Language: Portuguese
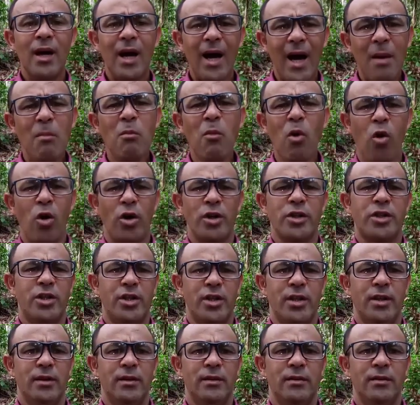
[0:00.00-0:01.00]
a
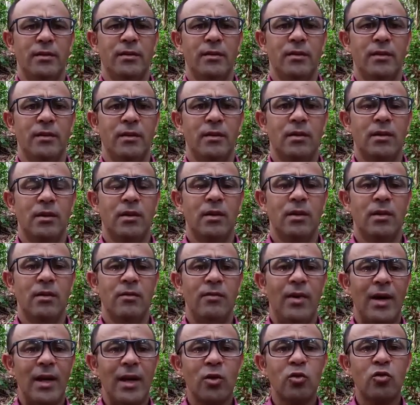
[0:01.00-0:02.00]
morte,
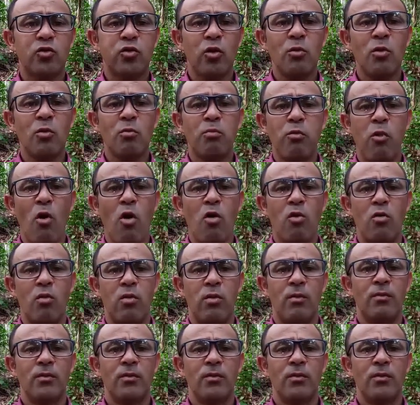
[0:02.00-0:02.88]
falando sobre um pouco